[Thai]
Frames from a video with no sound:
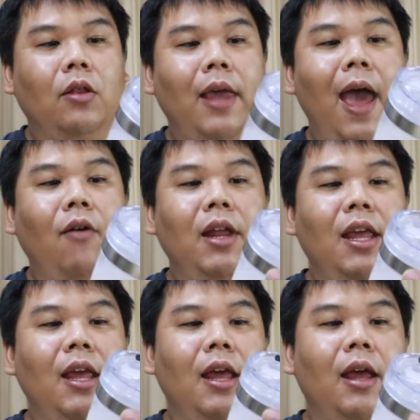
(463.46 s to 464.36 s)
แก้ว
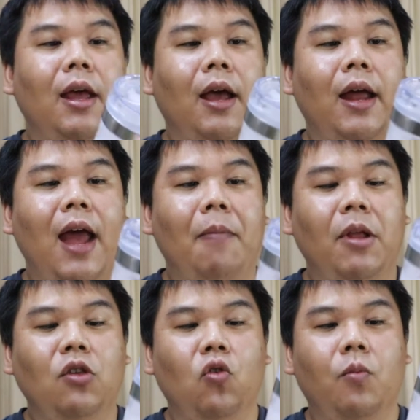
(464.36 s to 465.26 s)
นี้ขนาดบ
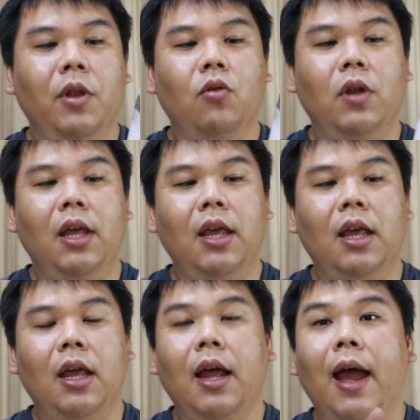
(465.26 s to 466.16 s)
รรจุมันอยู่ที่
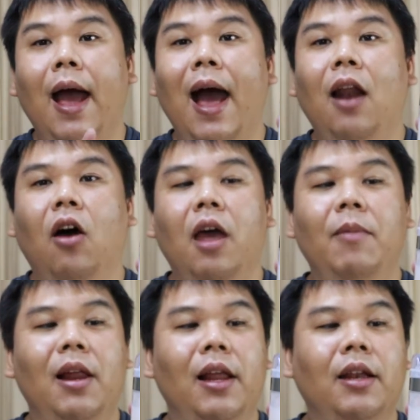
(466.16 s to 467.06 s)

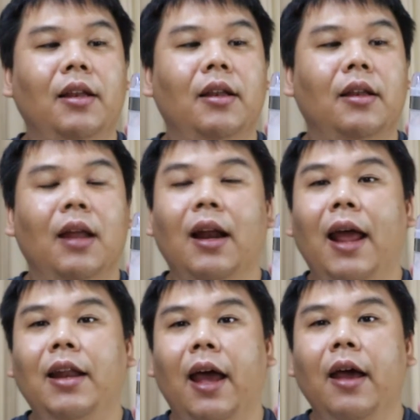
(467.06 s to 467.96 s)
500มิลลิลิตรดัง
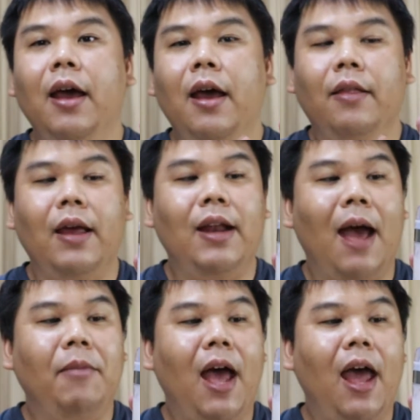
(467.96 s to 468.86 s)
นั้นเนี่ยใส่
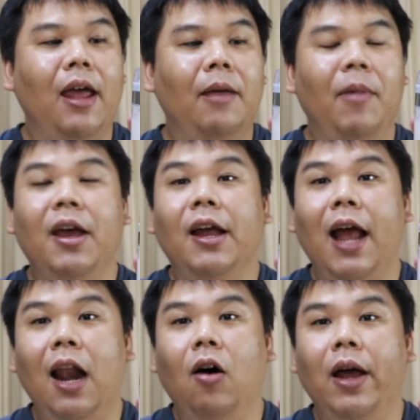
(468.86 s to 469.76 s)
น้ำได้ไม่เกิน
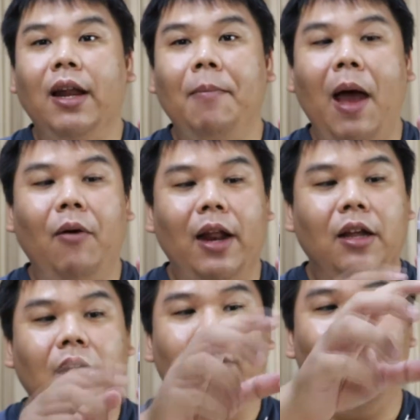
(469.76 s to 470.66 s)
500 ถ้ามากกว่านั้น
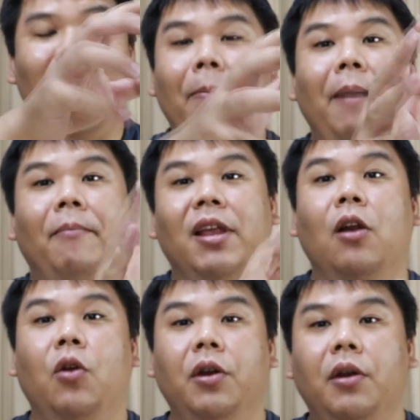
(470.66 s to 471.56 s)
คือเวลาปั่นมันจะ
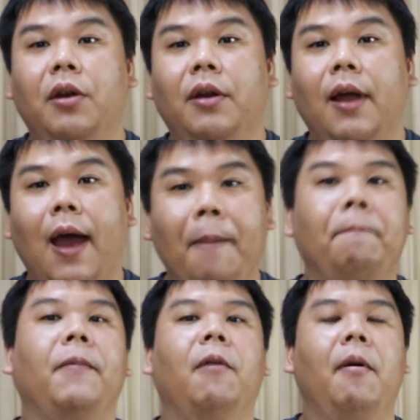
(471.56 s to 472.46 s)
ล้นนะครับ
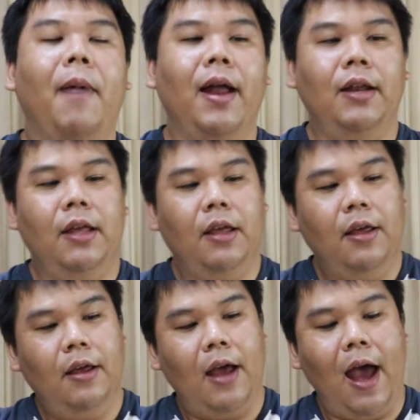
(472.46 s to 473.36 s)
ก็ประมาณนี้
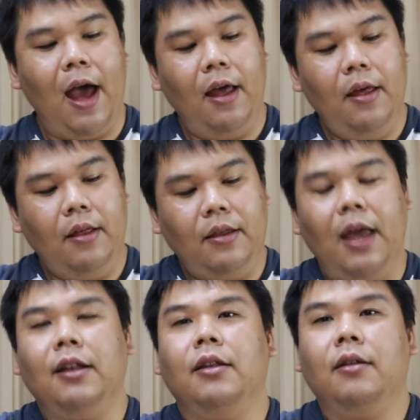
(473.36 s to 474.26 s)
อ่ะ
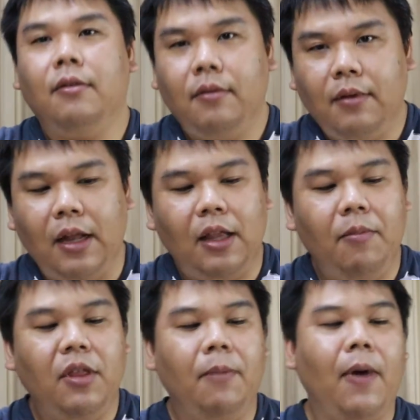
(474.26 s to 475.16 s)
เจ็ดเจ็ดเต็
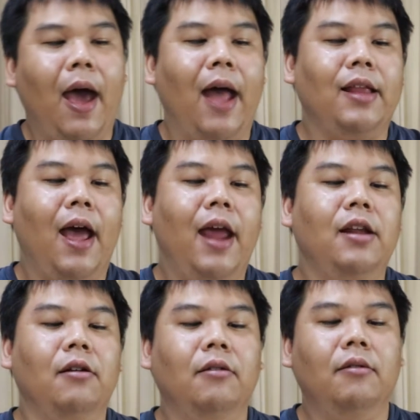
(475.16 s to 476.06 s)
ม 10 อาจจะให้
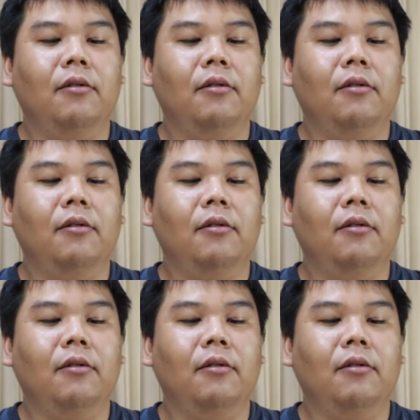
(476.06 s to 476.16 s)
ถึง